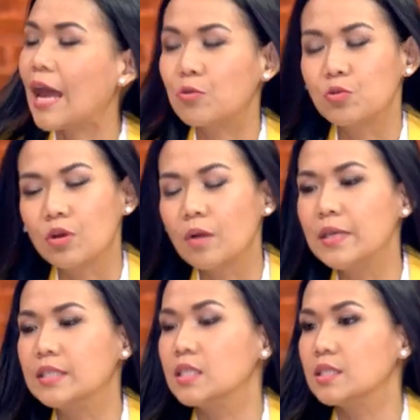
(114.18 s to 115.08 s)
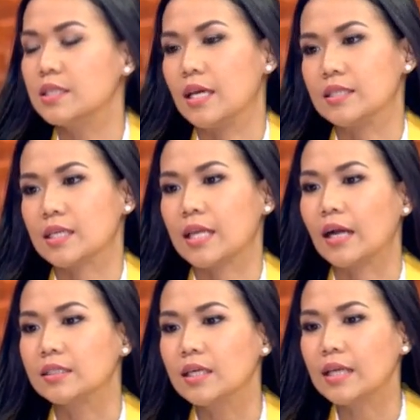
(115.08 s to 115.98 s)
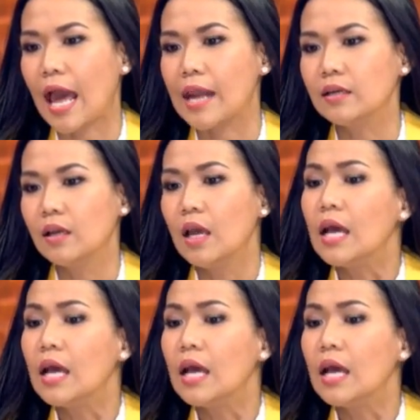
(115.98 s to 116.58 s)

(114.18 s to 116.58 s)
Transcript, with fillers: ทลายคุณก็มีชื่อเสียงจากหนังเรื่องนั้น